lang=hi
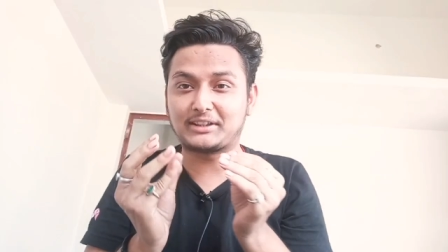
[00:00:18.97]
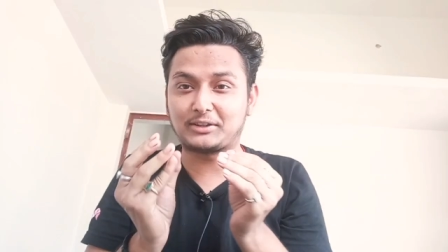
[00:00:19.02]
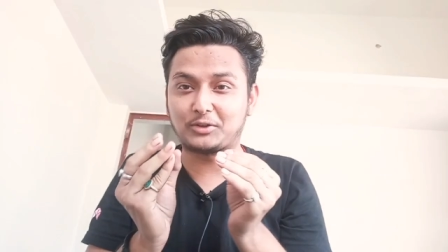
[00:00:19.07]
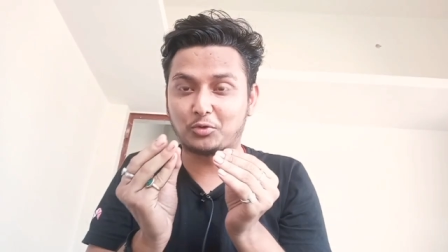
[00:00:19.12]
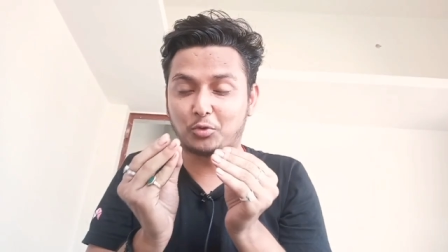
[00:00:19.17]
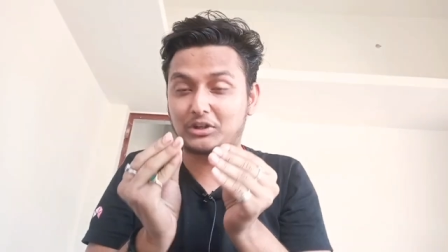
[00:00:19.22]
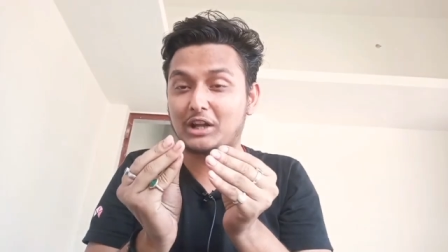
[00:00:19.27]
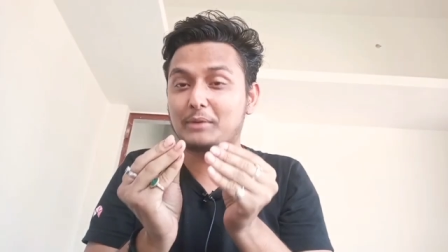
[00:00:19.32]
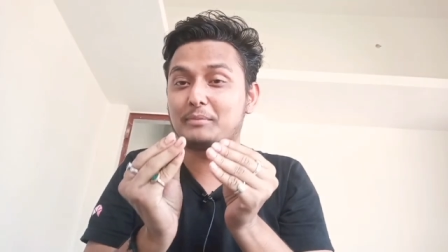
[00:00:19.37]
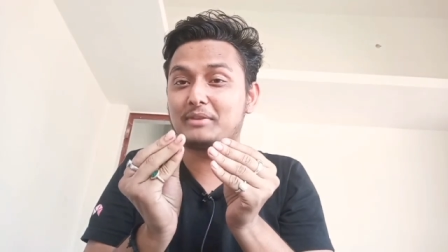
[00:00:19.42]

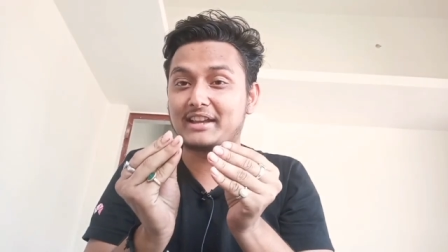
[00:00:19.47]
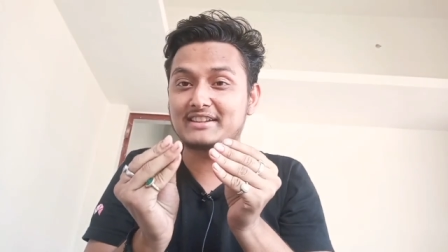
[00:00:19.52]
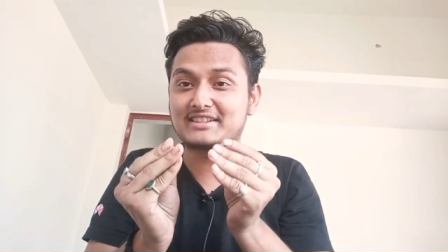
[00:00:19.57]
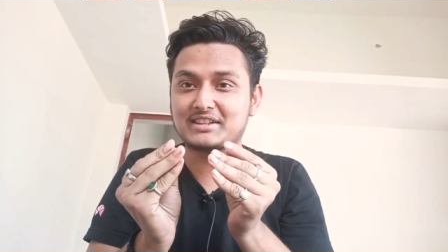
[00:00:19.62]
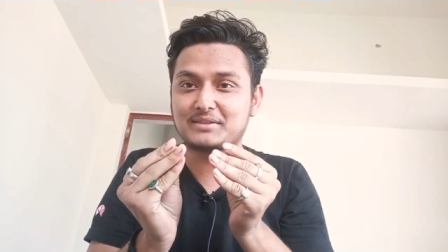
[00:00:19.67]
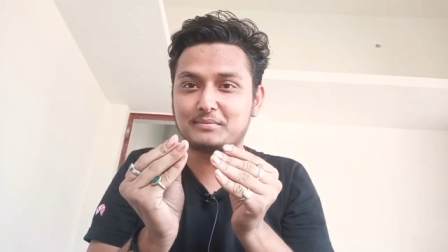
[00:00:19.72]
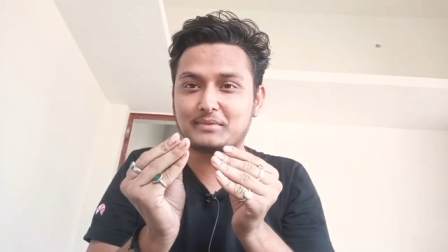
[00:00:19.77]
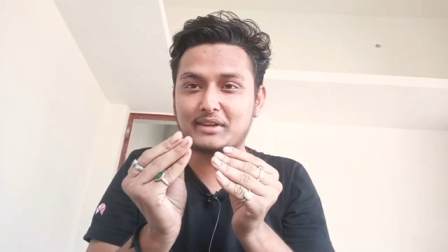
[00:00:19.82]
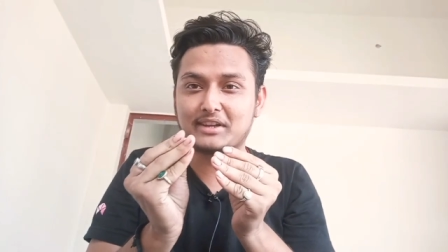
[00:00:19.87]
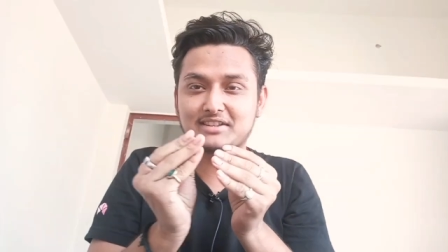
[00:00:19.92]
कोटा में कैसे
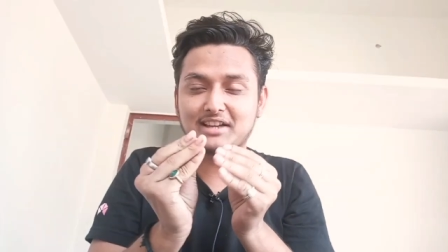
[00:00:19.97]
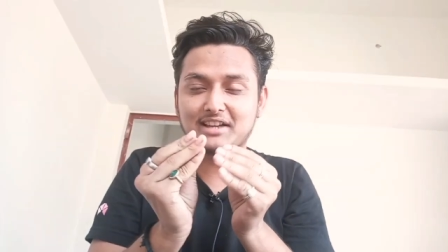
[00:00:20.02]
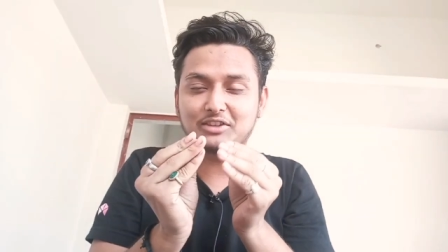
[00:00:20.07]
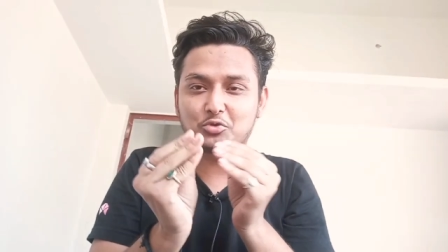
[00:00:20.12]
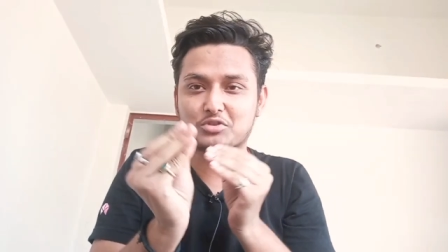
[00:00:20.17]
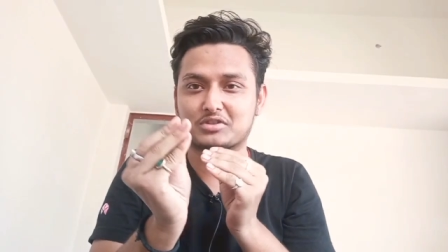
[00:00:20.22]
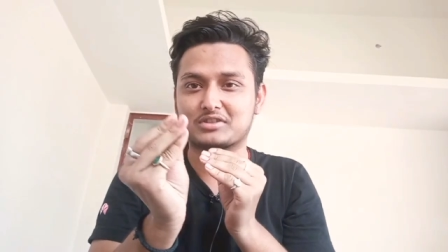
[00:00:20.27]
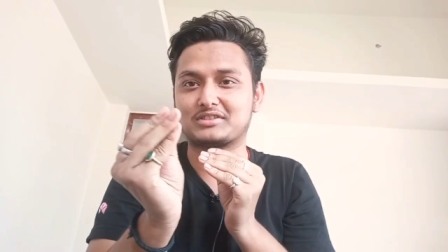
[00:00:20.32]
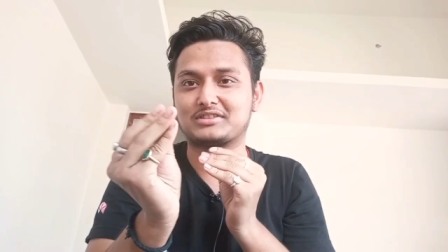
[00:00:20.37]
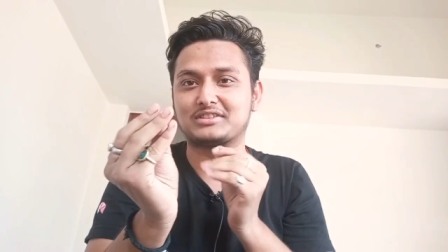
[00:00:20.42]
मेरे साथ
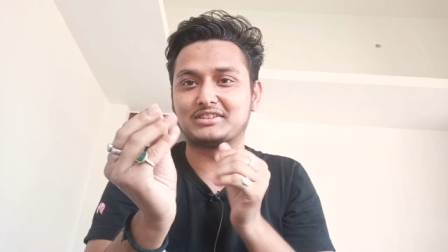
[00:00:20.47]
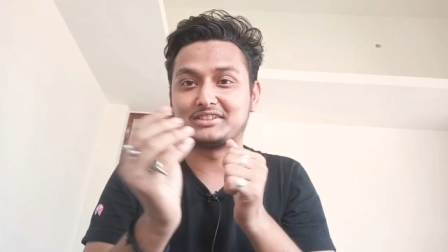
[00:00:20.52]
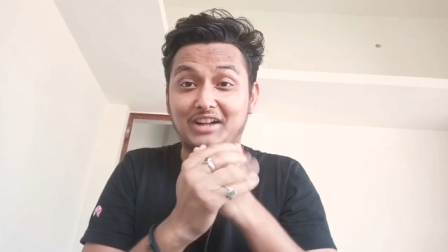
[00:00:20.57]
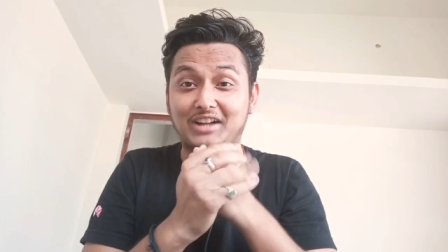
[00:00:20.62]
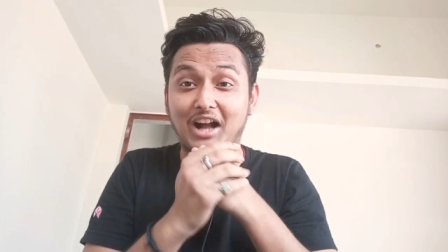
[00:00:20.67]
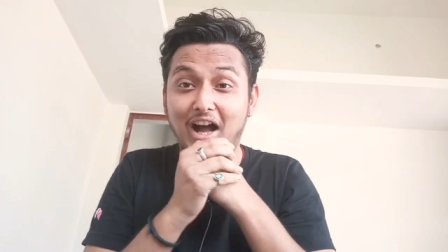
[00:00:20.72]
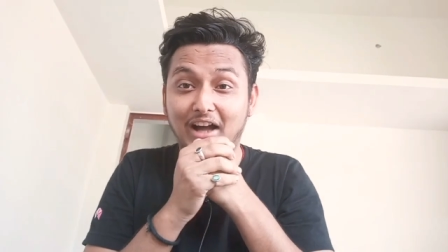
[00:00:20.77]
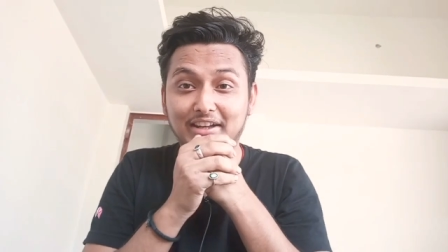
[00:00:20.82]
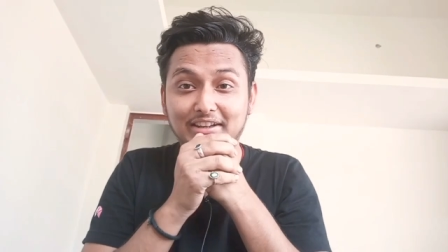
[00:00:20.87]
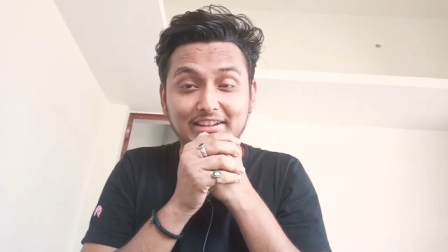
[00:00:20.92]
कुछ
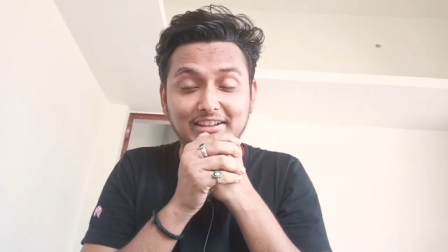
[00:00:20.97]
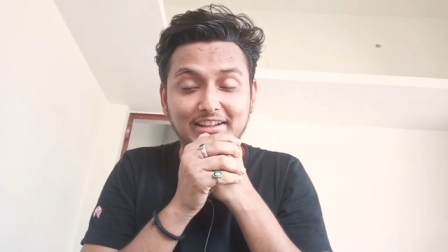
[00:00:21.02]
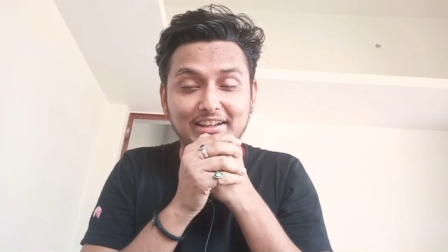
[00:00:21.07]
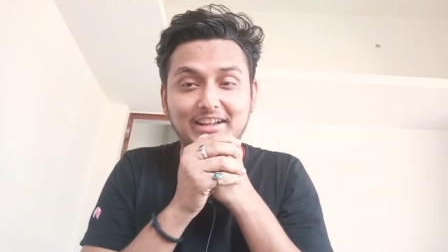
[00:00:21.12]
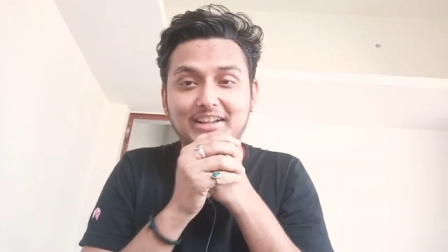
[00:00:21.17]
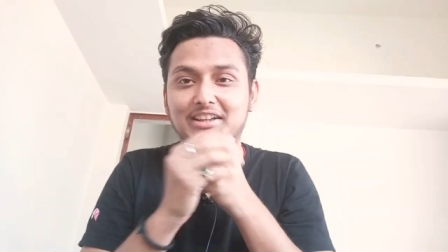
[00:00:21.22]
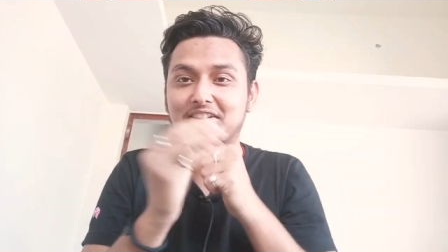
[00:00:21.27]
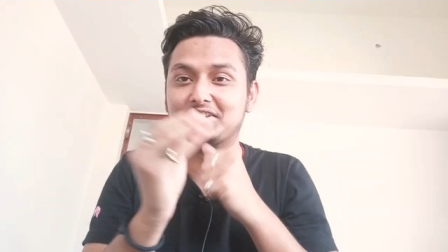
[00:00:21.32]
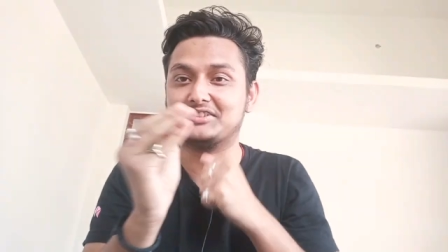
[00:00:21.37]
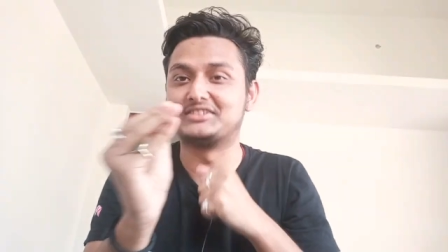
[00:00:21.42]
कहानी एक
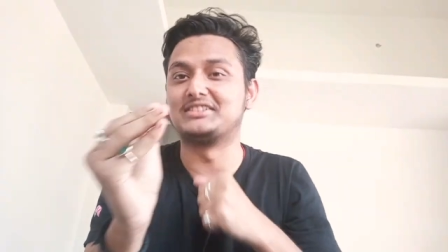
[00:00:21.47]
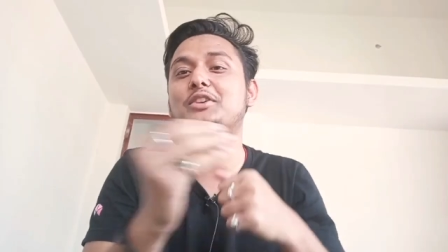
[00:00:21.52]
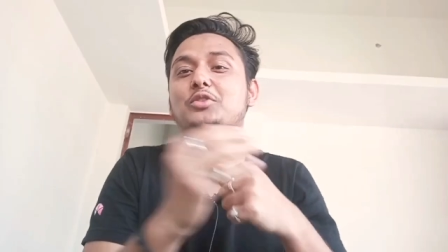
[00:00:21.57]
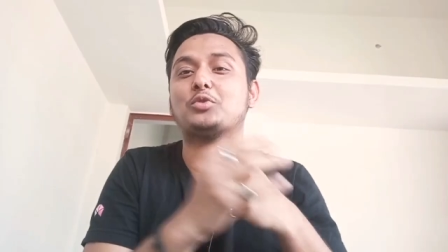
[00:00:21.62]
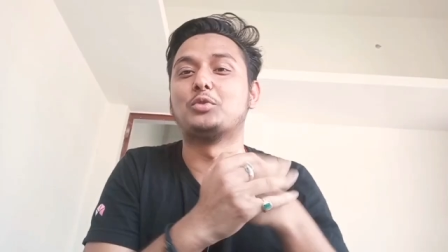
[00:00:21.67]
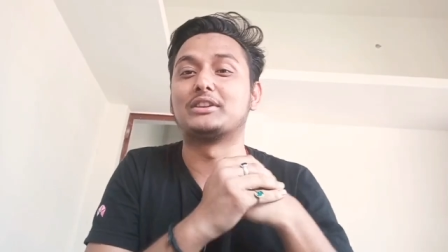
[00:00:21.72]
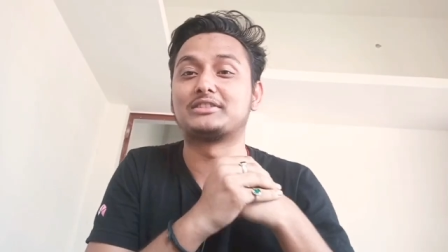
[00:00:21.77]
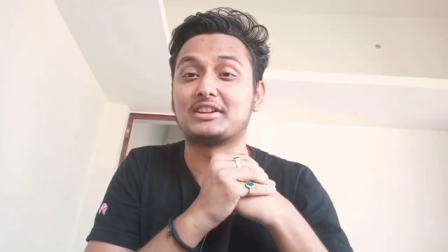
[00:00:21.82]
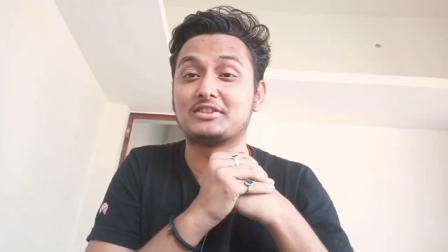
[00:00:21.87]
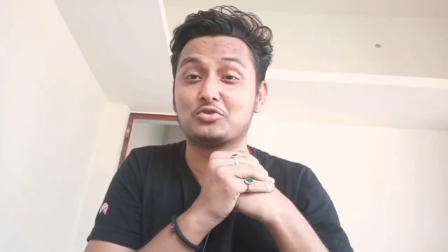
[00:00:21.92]
इंसिडेंट
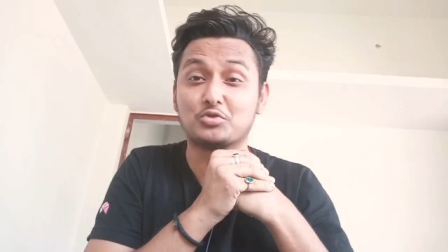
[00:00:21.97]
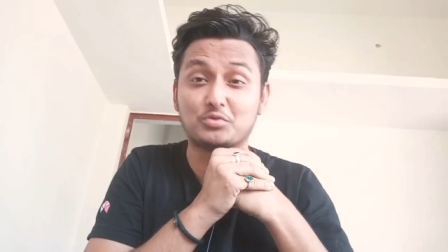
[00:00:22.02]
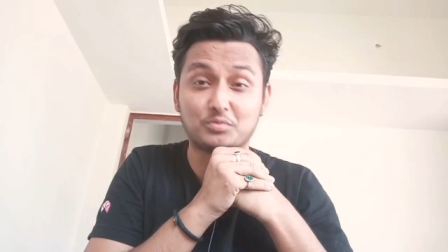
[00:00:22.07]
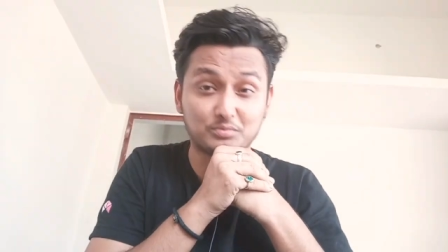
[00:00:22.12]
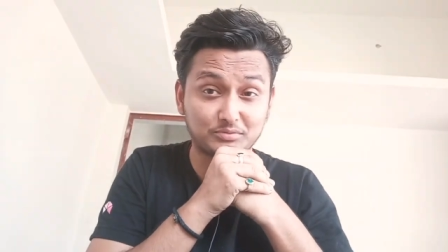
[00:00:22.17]
हुआ था जो